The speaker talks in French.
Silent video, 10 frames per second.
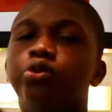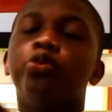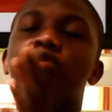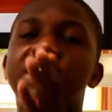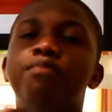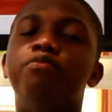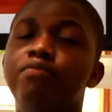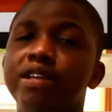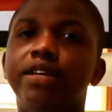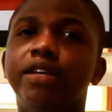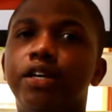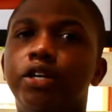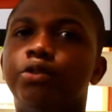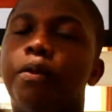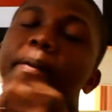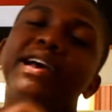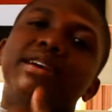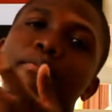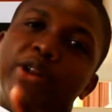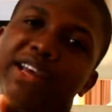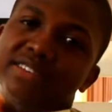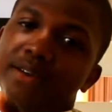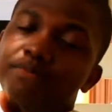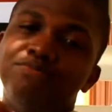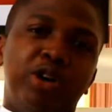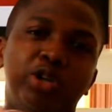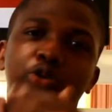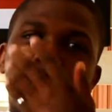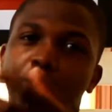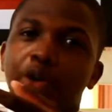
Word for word: les contenus qu'ils publient. Je prends par exemple mon exemple, moi je suis